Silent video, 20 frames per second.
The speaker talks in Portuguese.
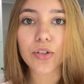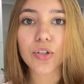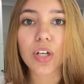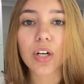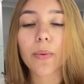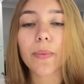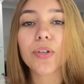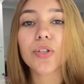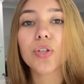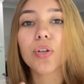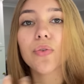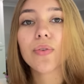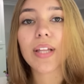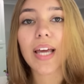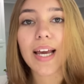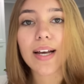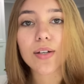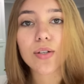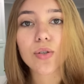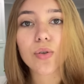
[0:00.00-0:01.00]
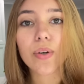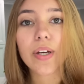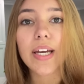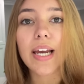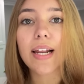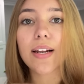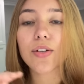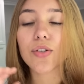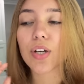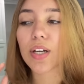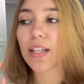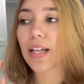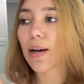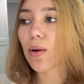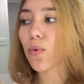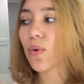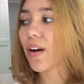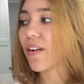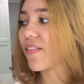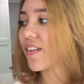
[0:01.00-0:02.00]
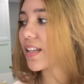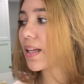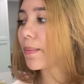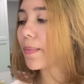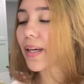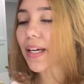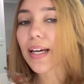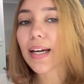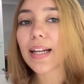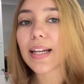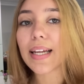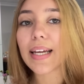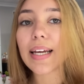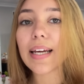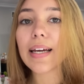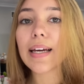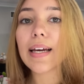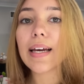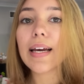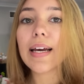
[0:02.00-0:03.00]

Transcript: Geralmente eu desço e ele já tá com o café da manhã ali.